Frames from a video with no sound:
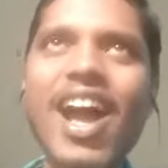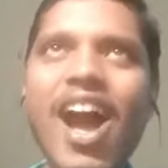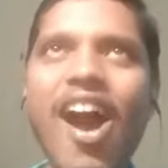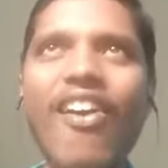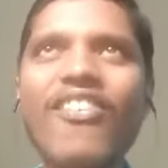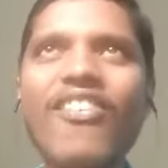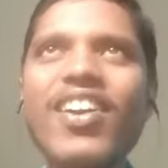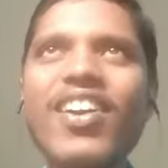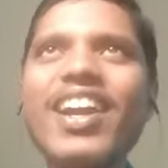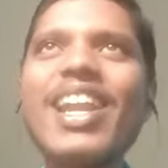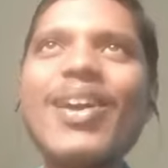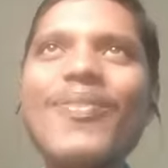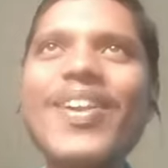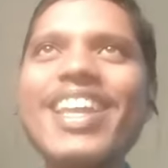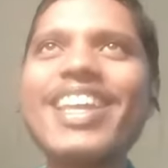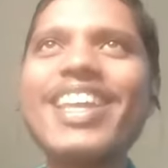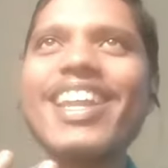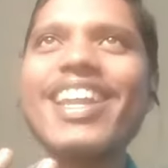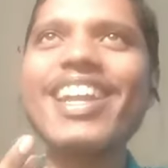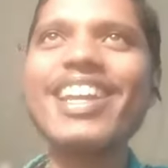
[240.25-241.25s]
அவங்களே
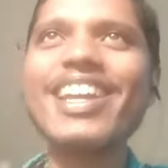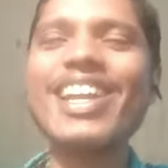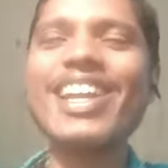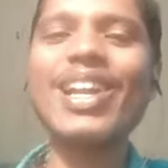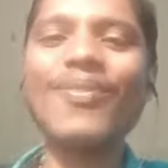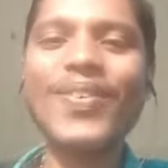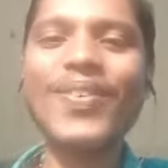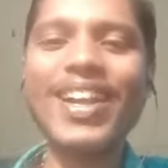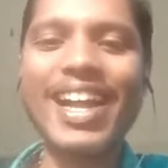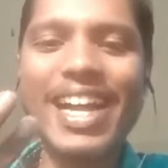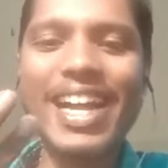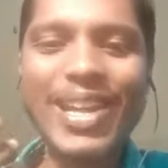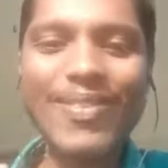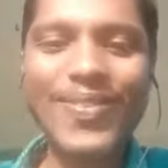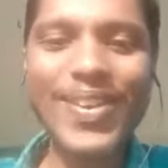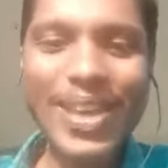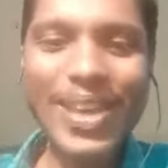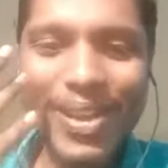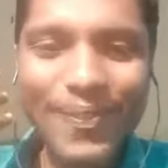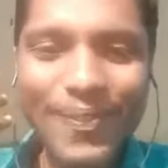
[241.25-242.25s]
படிக்கிறாங்கன்றப்ப
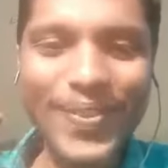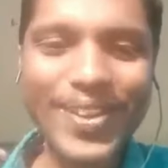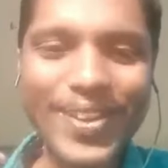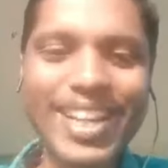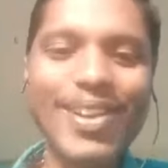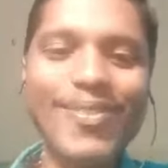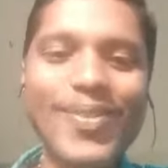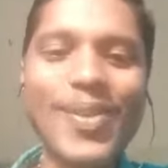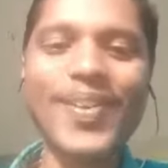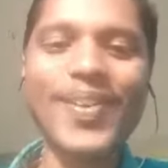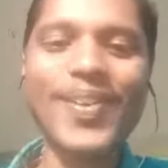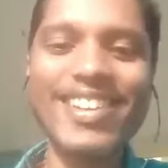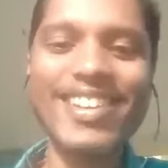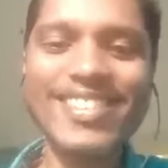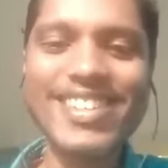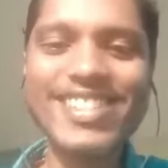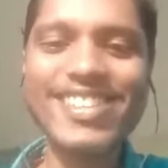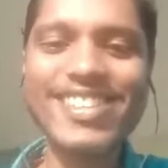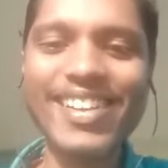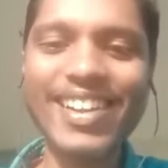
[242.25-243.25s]
கண்டிப்பா எப்படி நம்மளை படிக்க
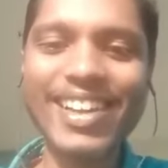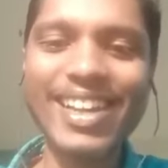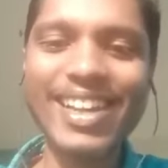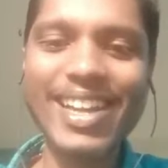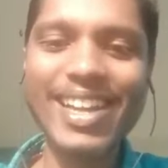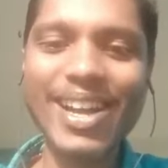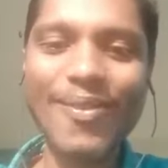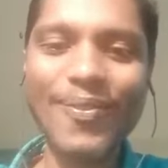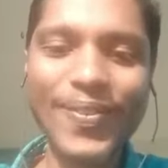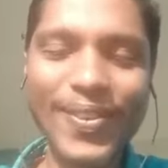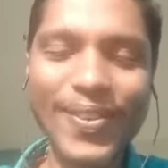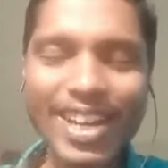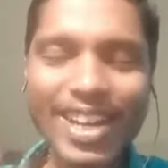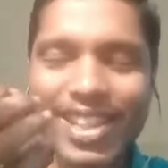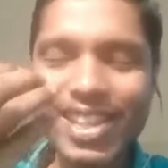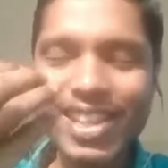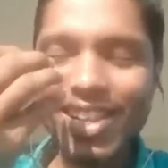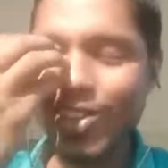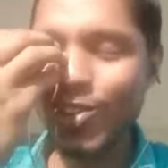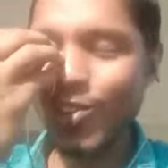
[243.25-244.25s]
வச்சிருவாங்க
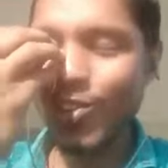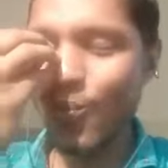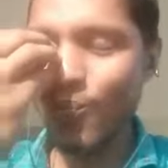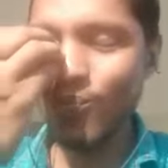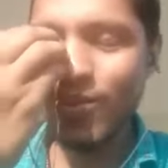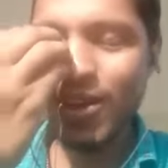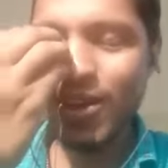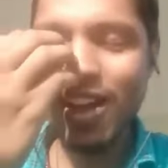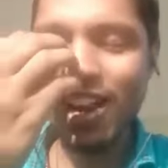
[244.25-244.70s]
அப்படின்றது எனக்கு ரொம்ப